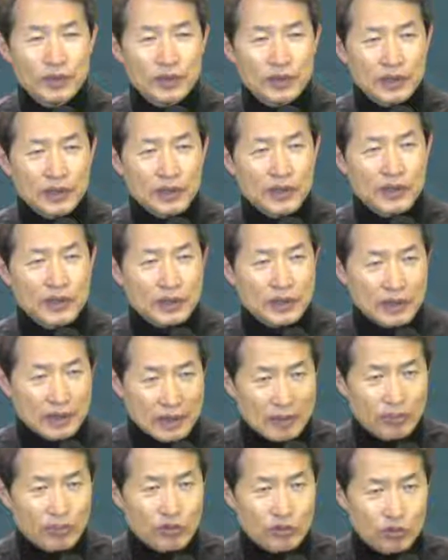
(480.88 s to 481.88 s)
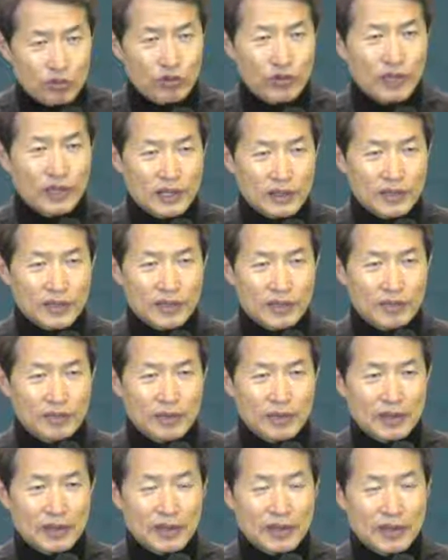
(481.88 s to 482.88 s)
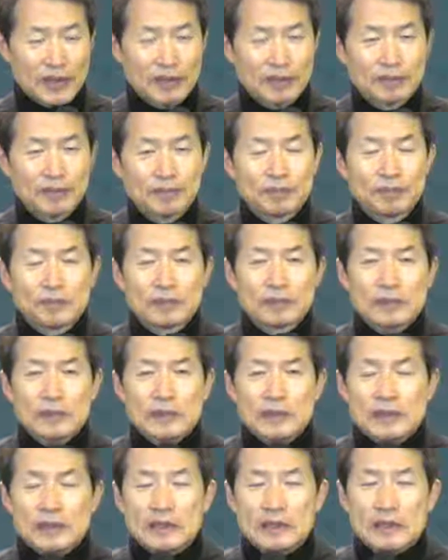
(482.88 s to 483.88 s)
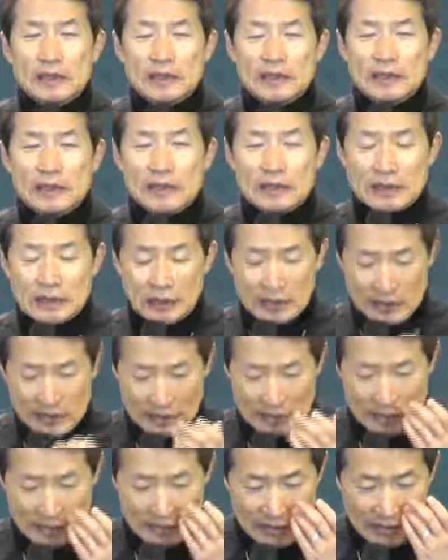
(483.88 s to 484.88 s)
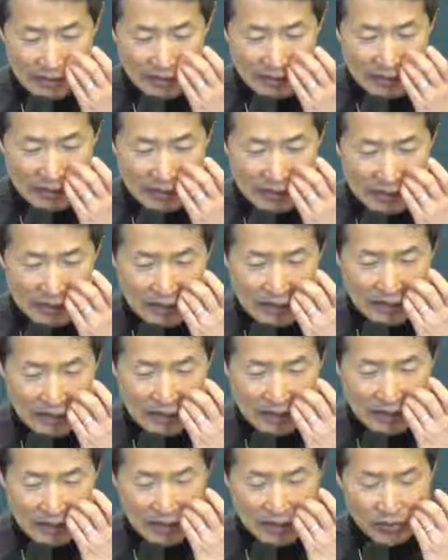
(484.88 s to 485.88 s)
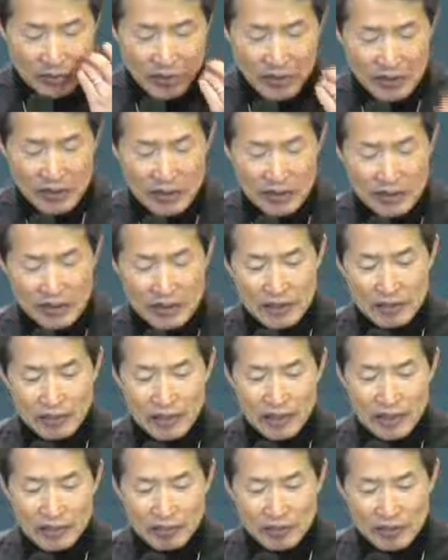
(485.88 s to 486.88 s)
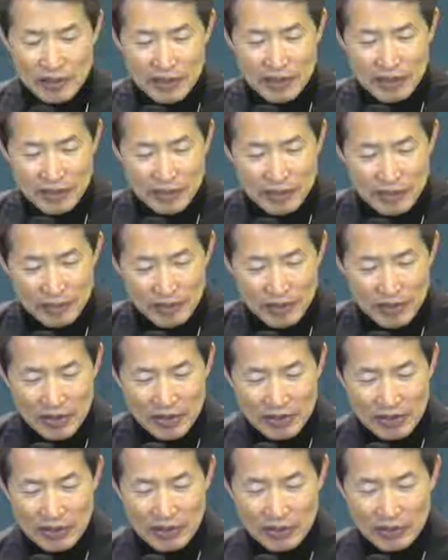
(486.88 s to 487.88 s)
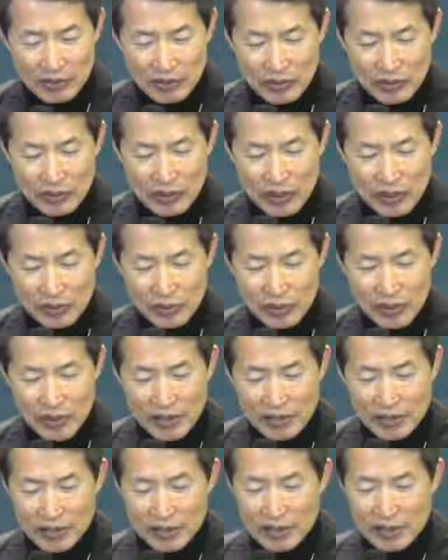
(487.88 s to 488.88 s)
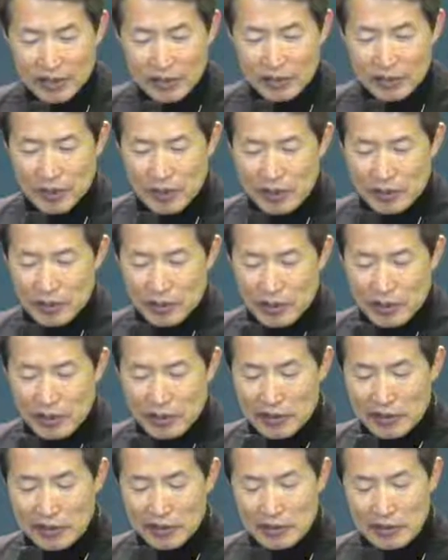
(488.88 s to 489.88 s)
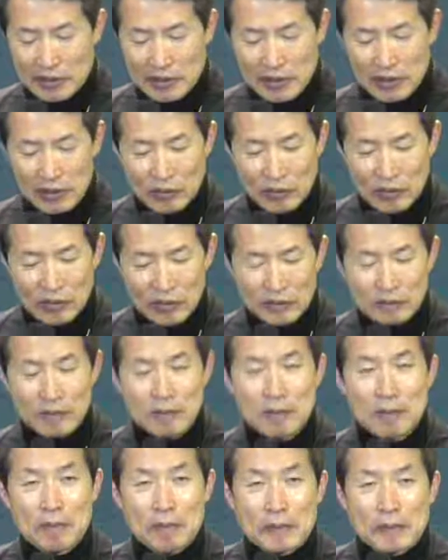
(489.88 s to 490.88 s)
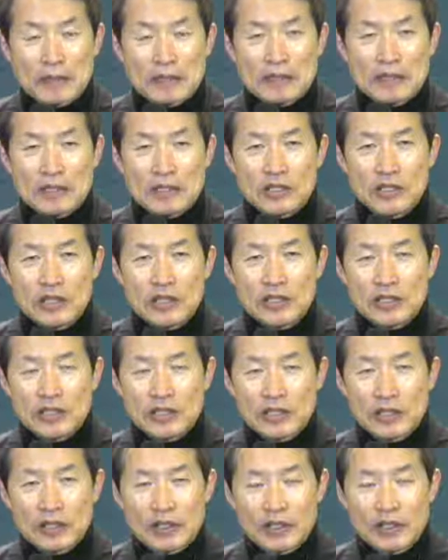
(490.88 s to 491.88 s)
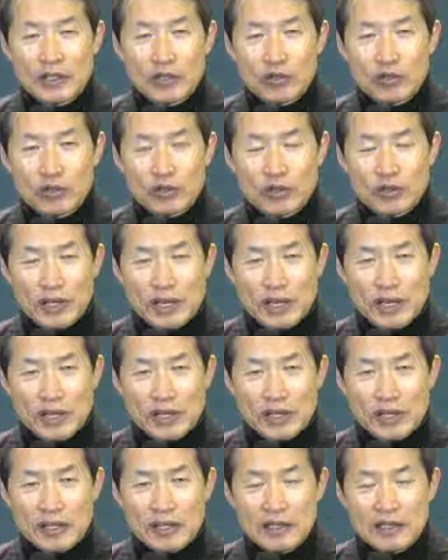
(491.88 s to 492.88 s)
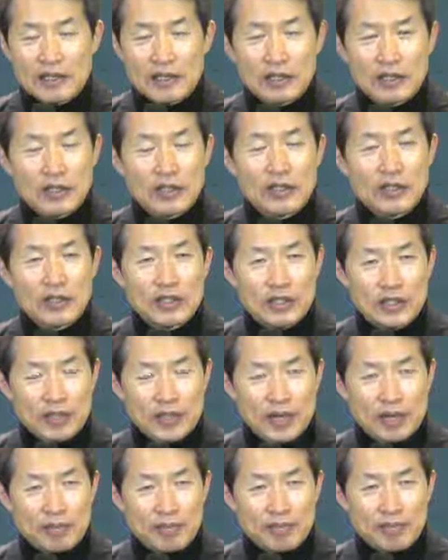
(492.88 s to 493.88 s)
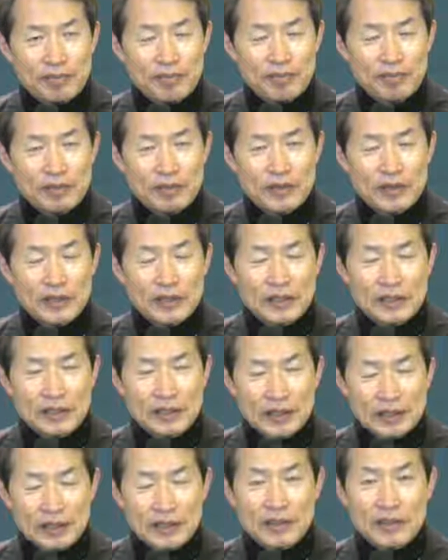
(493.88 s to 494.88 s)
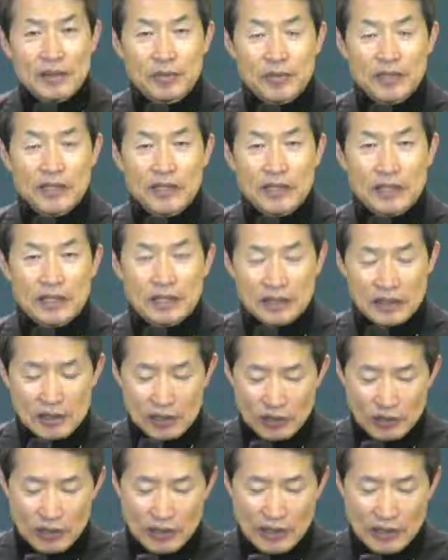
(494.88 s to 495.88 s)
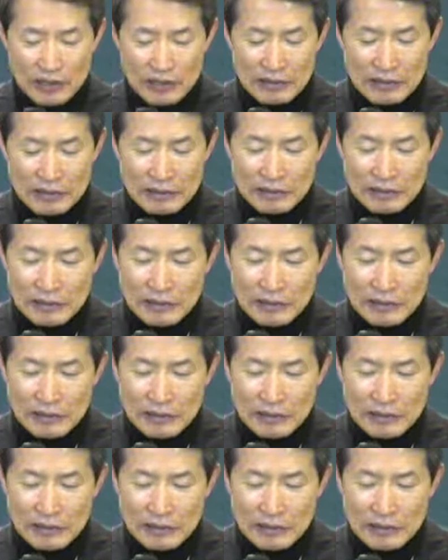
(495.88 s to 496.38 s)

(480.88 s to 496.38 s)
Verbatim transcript: 이거는 참 중요한 것입니다. 그, 이제 이 레위기 13장, 14장 또는 레위기에서 지금 계속해서 나오는 이 정결 규례, 정결함, 어, 깨끗함에 대한 이 규례는